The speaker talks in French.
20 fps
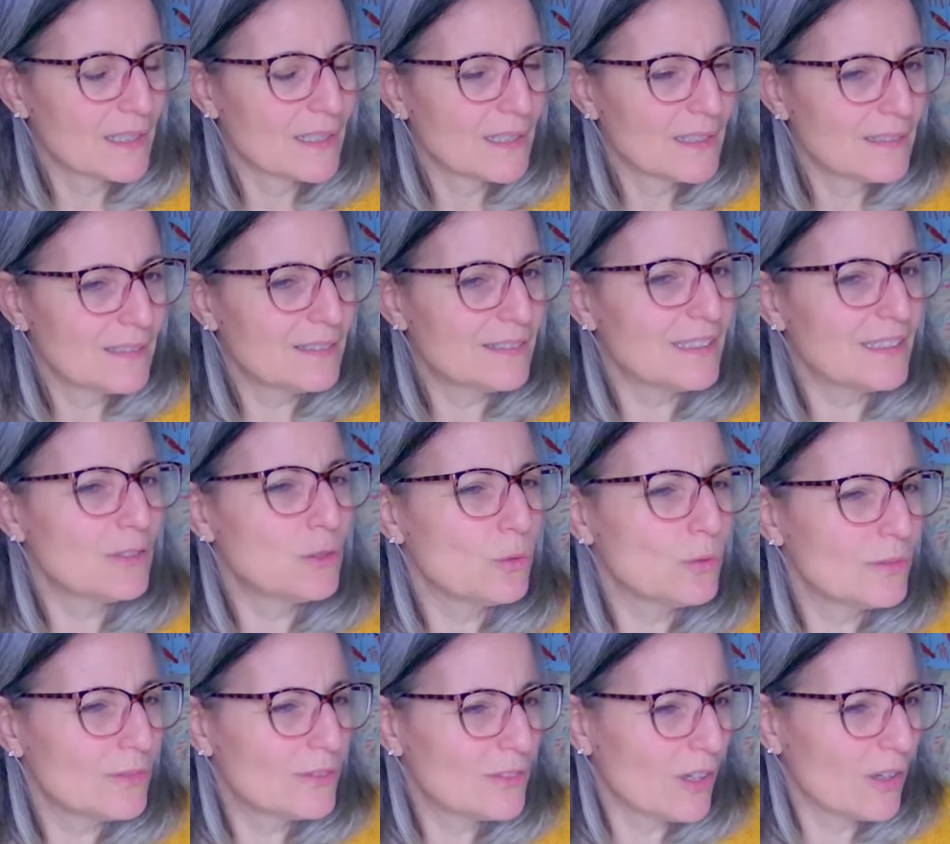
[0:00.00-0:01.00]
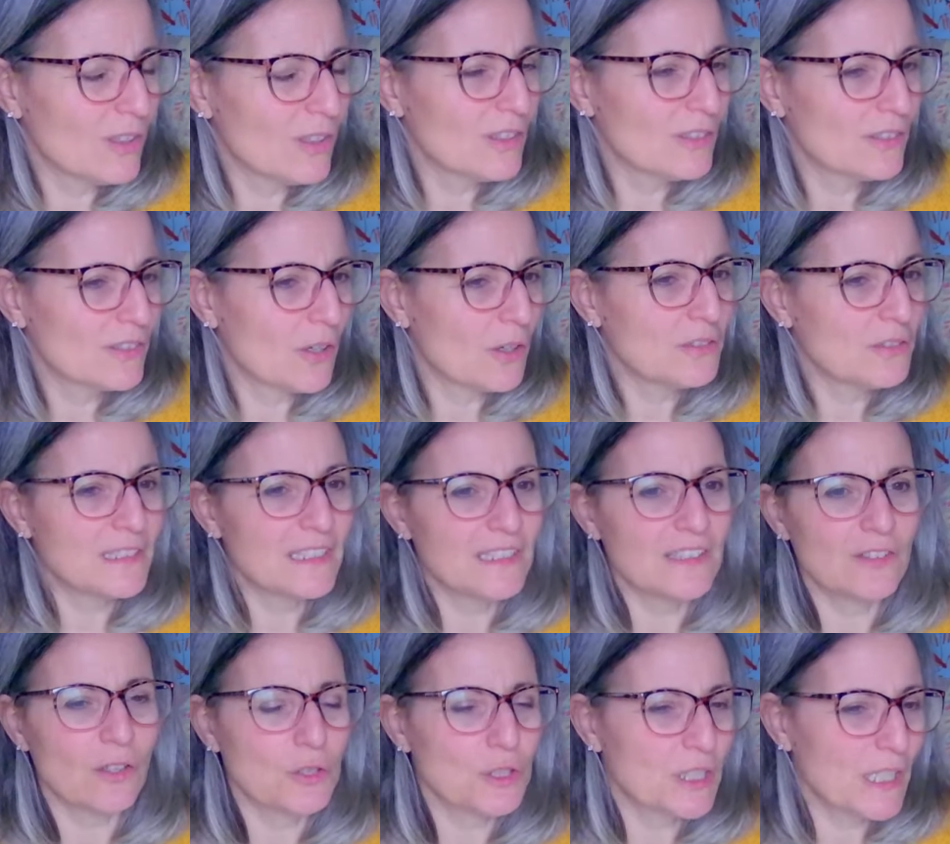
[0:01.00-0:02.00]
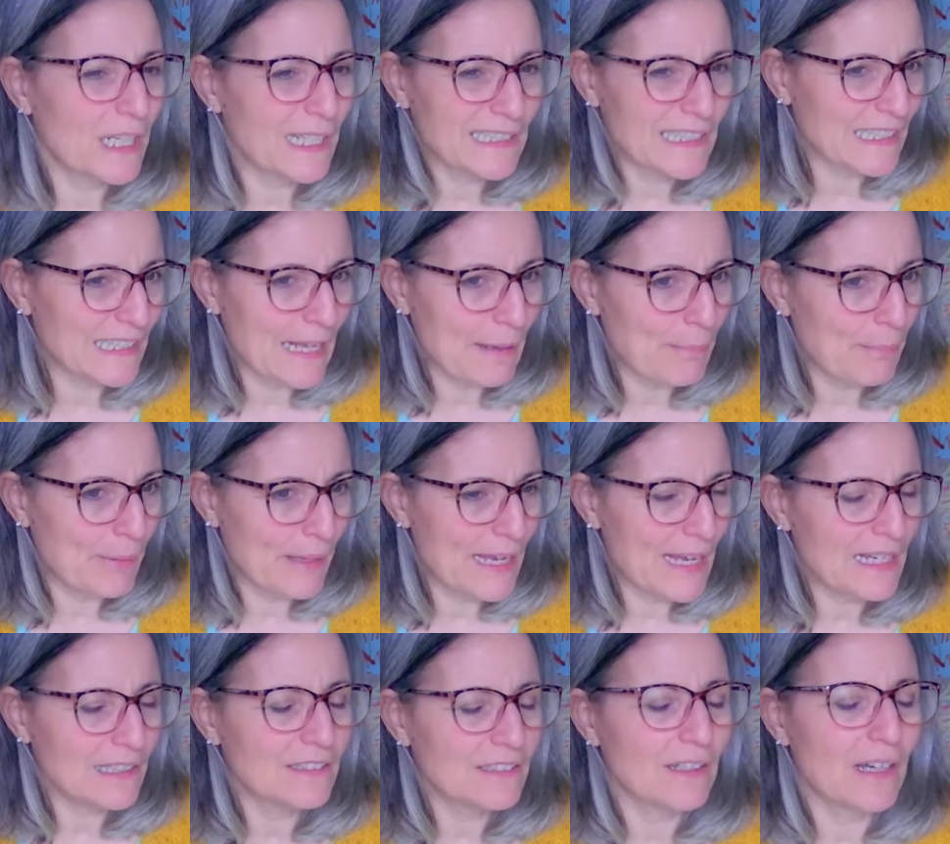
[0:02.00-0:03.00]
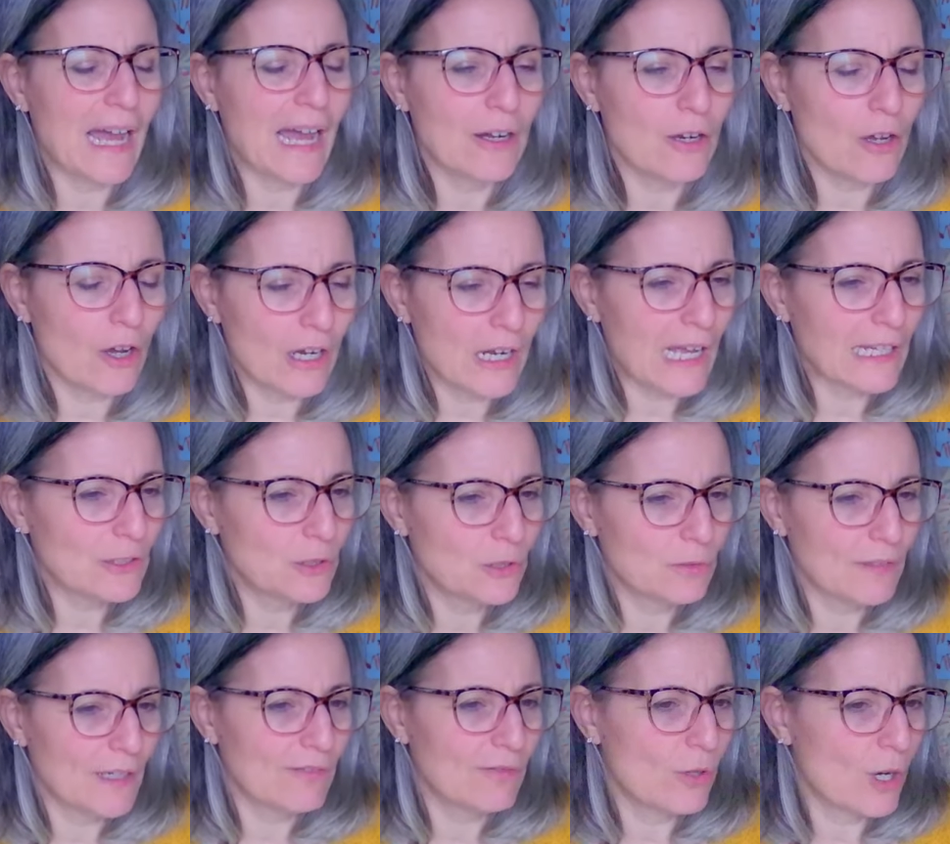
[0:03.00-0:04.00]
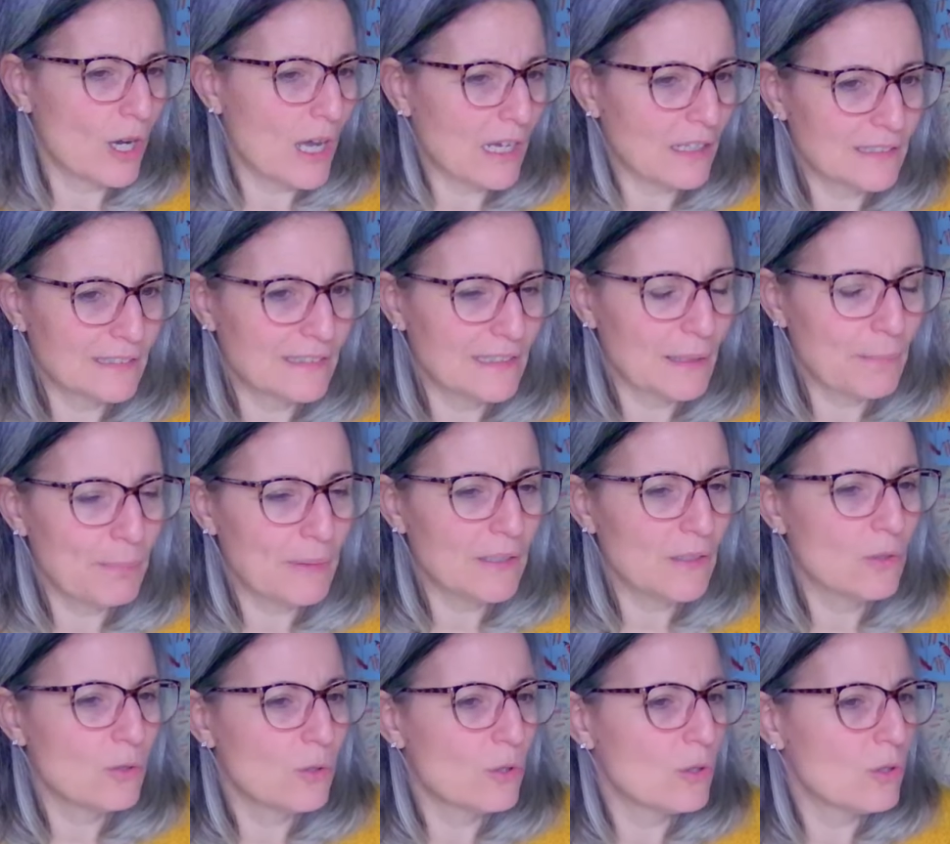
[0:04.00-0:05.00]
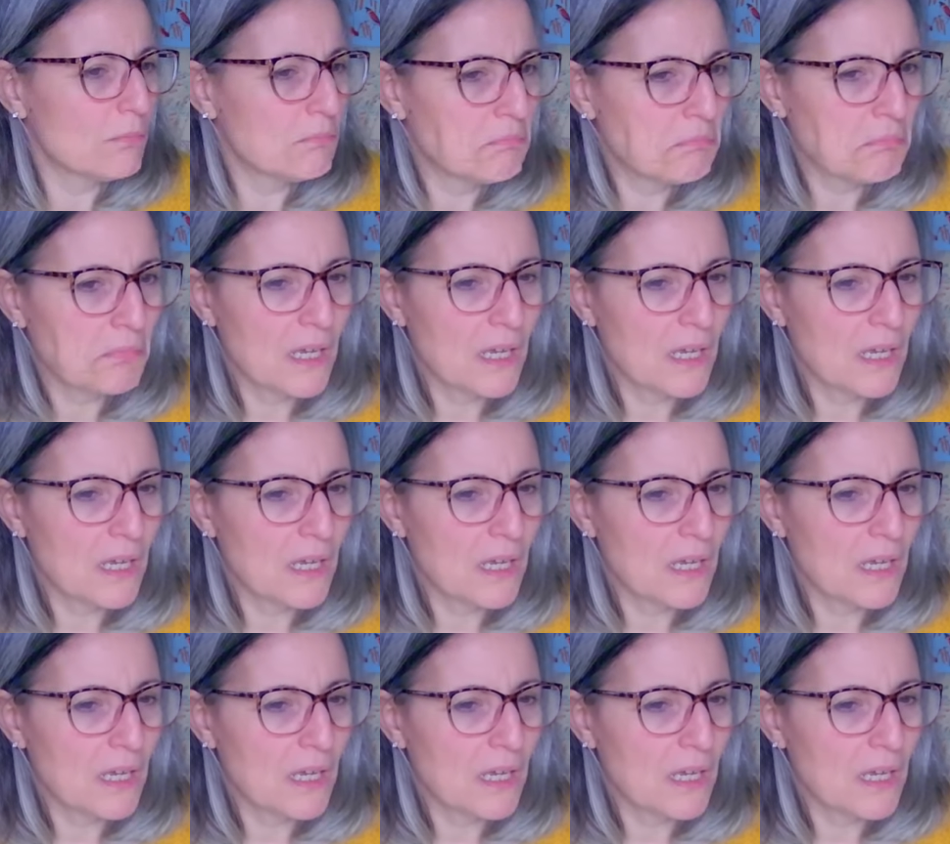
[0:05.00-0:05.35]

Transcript: Si tu tentes en disant j'ai rien à perdre, alors là tu vas voir, c'est bingo,